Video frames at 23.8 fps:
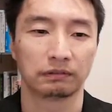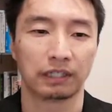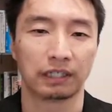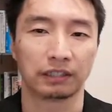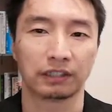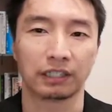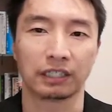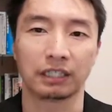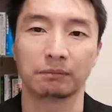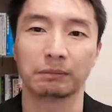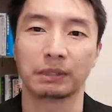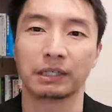当
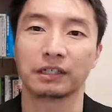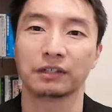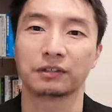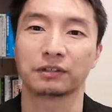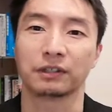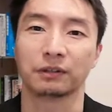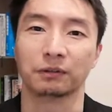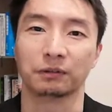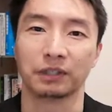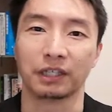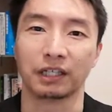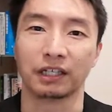たり前で
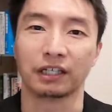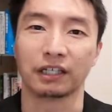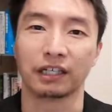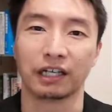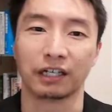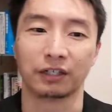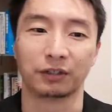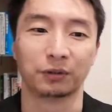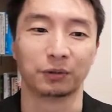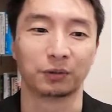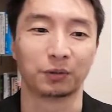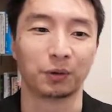すけどね、
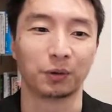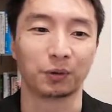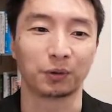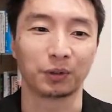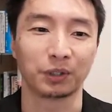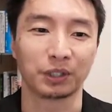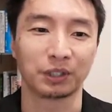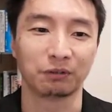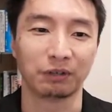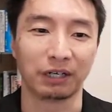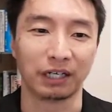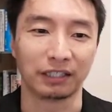あの広
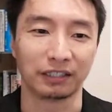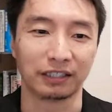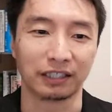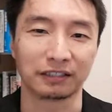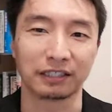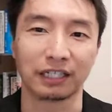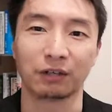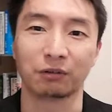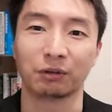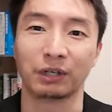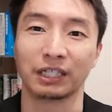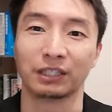告費は出
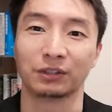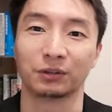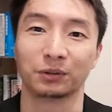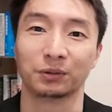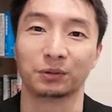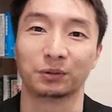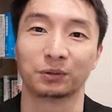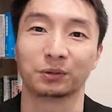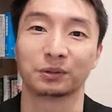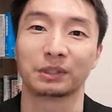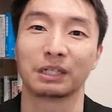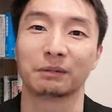さない方がいいとい
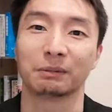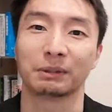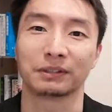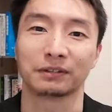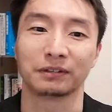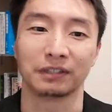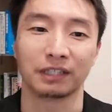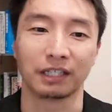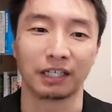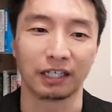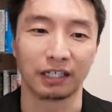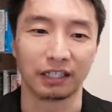うことになりま
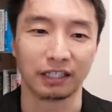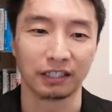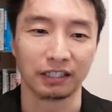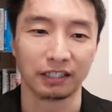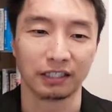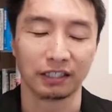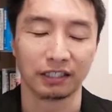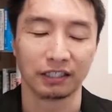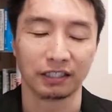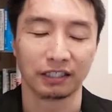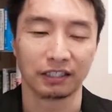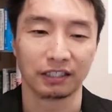すので、
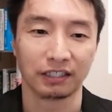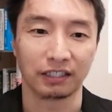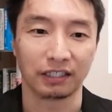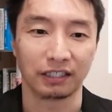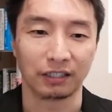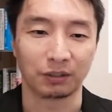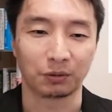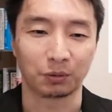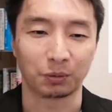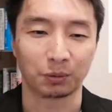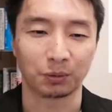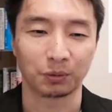
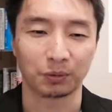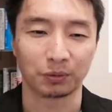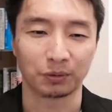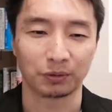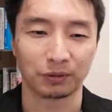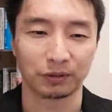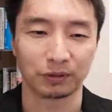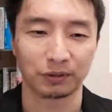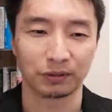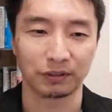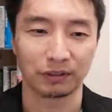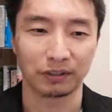えー、この
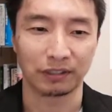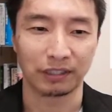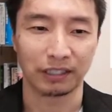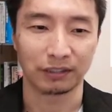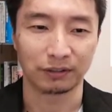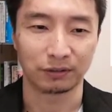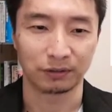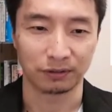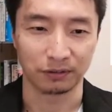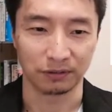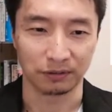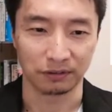
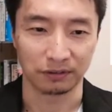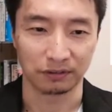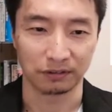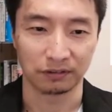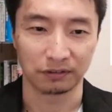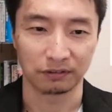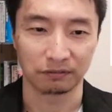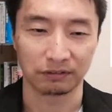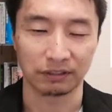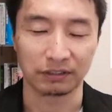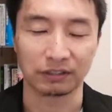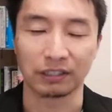係数
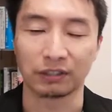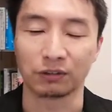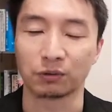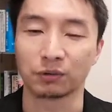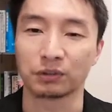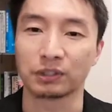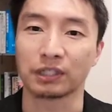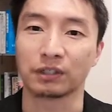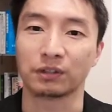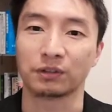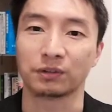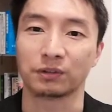はちゃん
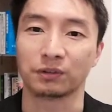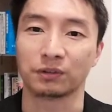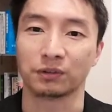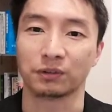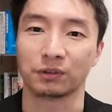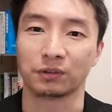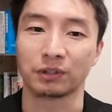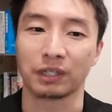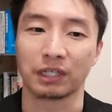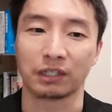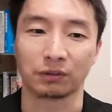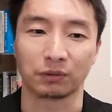とチェックす
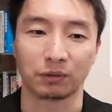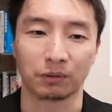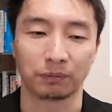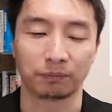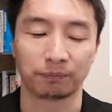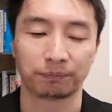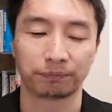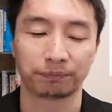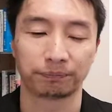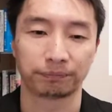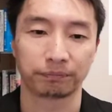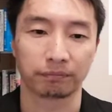る必要があると。
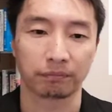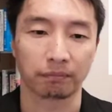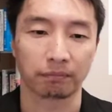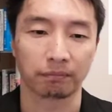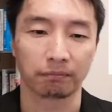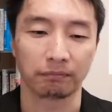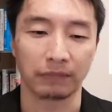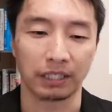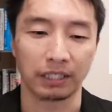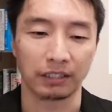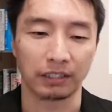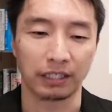
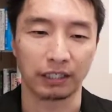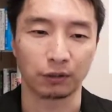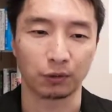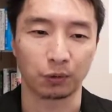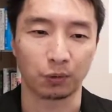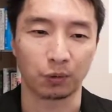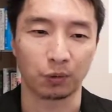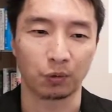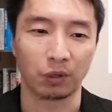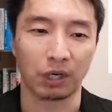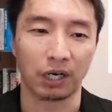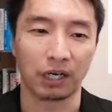まあ、意外と
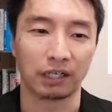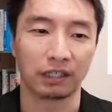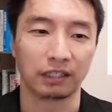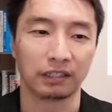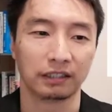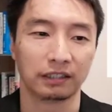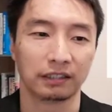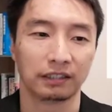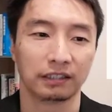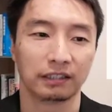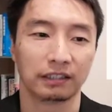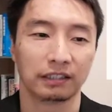ここは
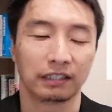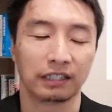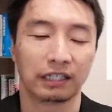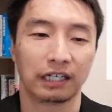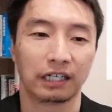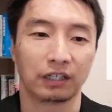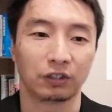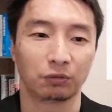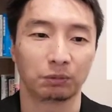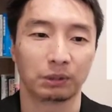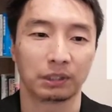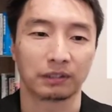
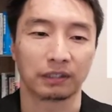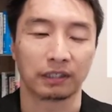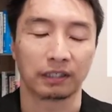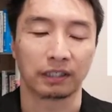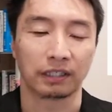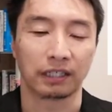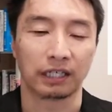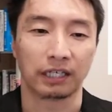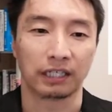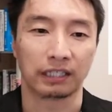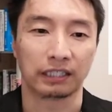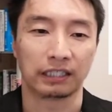あの皆さ
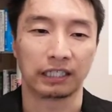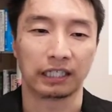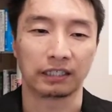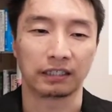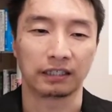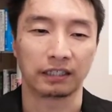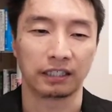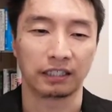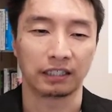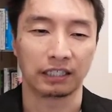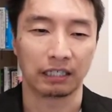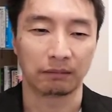んがやっ
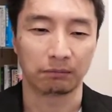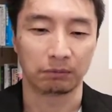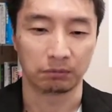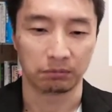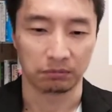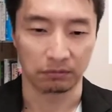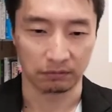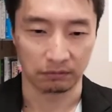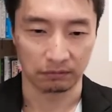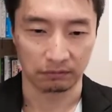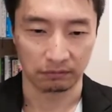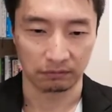ていない部
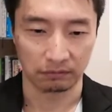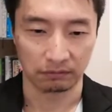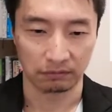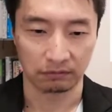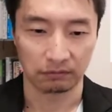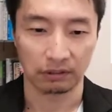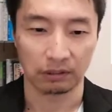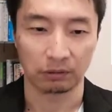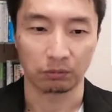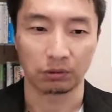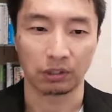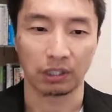分
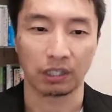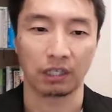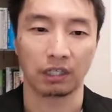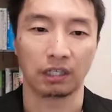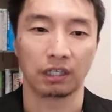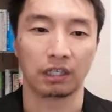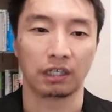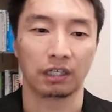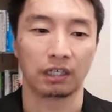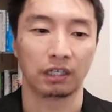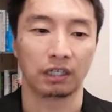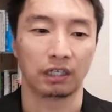なので、
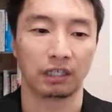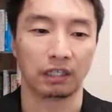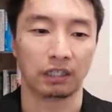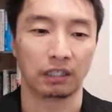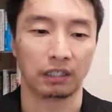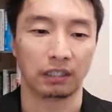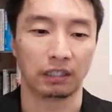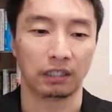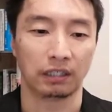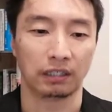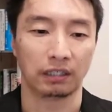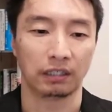
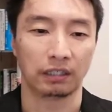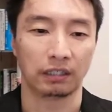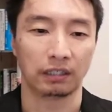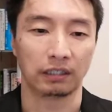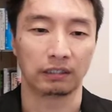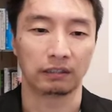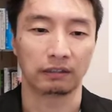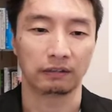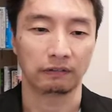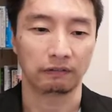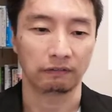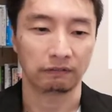
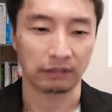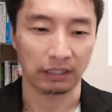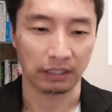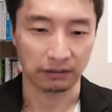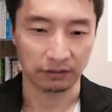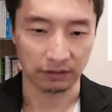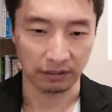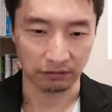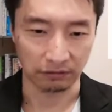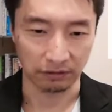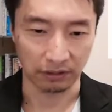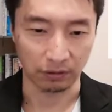えー、大
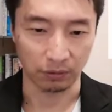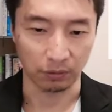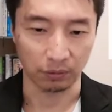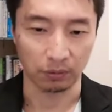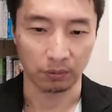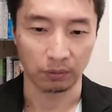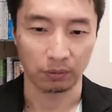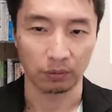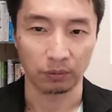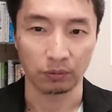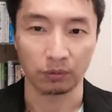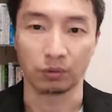事ですねと
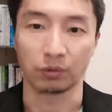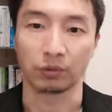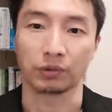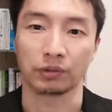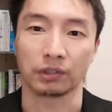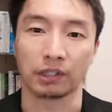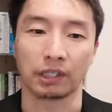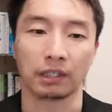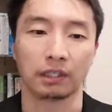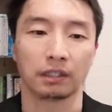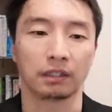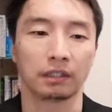いうこと
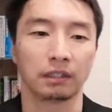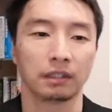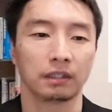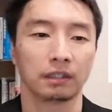ですね。